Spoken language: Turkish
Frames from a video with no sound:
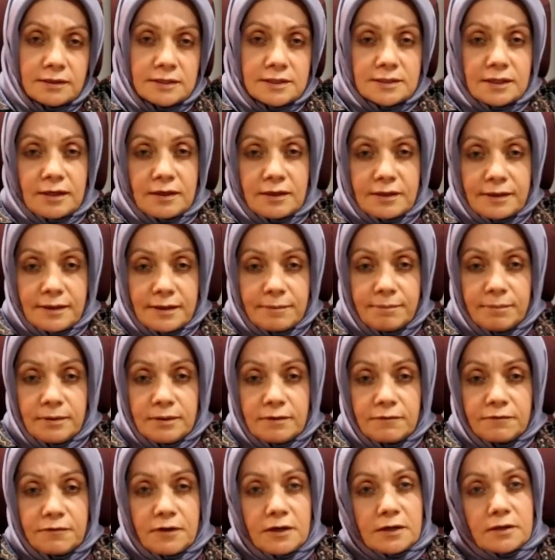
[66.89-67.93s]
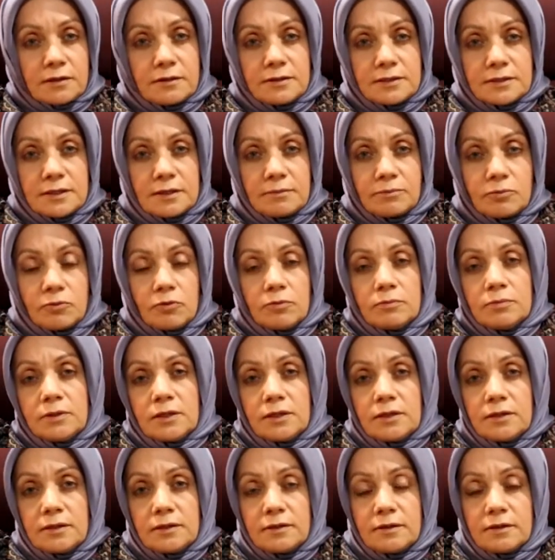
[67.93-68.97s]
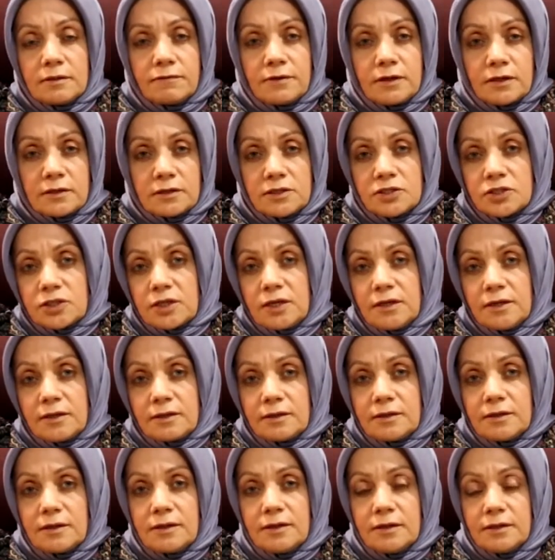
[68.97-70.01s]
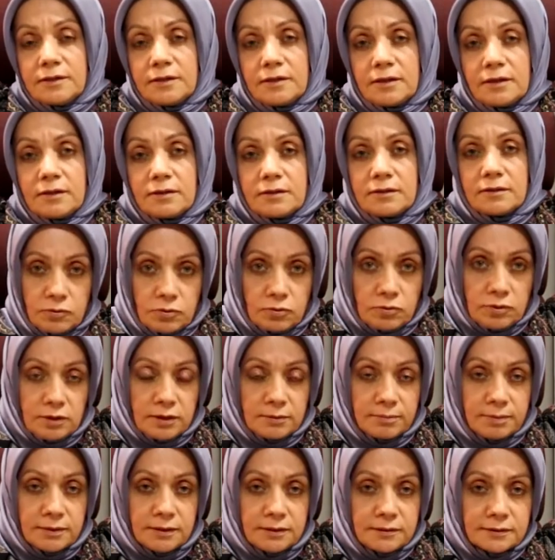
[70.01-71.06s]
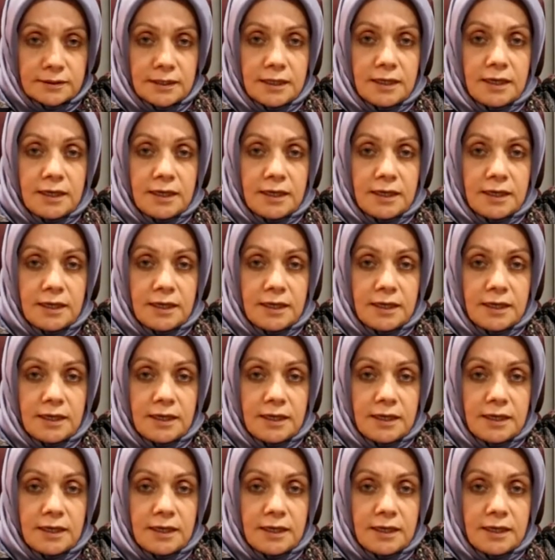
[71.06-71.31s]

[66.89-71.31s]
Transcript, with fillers: ishal gibi farklı semptomlarla da, farklı şikayetlerle de görülebilir.